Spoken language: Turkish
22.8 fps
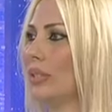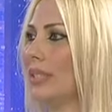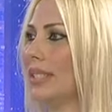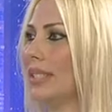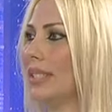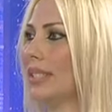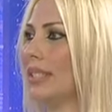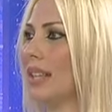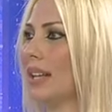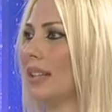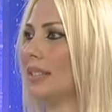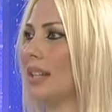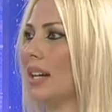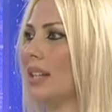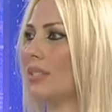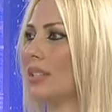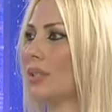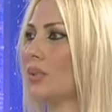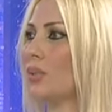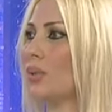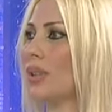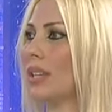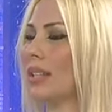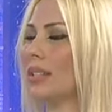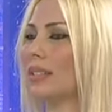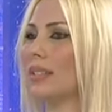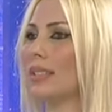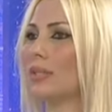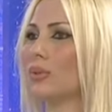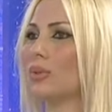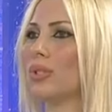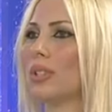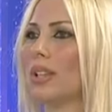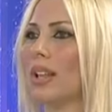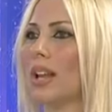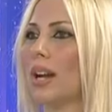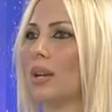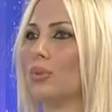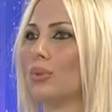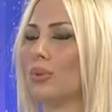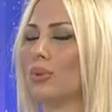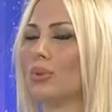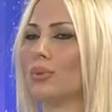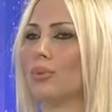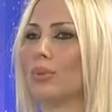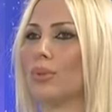insanlar ve sürekli hücreler
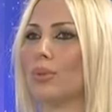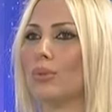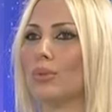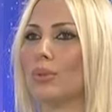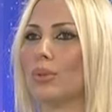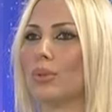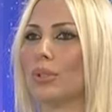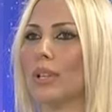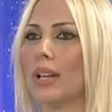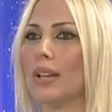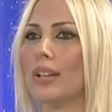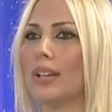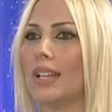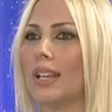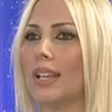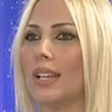bozulmaya uğruyorlar.